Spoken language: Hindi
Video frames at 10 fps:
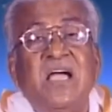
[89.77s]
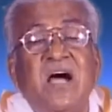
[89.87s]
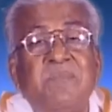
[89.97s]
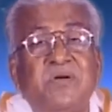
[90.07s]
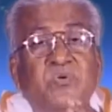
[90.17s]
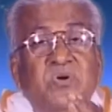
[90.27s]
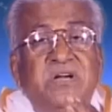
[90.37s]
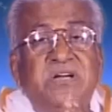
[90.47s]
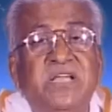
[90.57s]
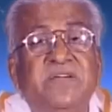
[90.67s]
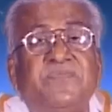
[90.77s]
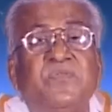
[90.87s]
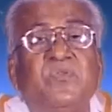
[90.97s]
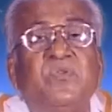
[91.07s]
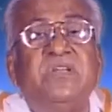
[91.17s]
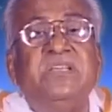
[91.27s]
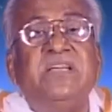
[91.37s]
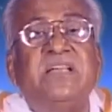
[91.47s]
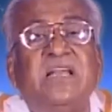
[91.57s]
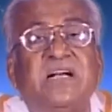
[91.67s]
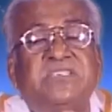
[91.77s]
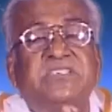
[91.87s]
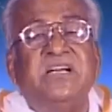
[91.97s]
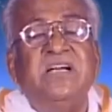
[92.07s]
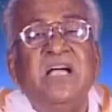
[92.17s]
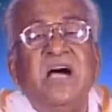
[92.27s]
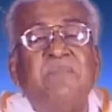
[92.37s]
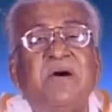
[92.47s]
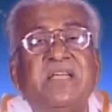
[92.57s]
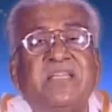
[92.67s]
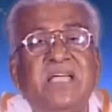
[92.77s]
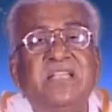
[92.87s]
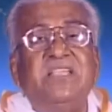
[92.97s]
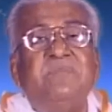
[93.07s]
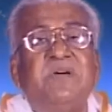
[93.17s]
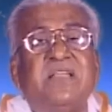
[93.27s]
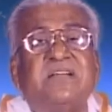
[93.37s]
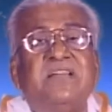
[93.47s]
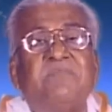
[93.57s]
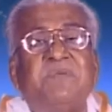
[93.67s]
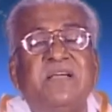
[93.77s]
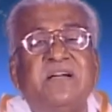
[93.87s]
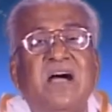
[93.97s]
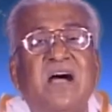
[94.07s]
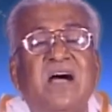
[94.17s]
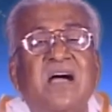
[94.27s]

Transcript: हमें 24 फोर ये लक्ष्य हमारे केंद्र में रखना पड़ेगा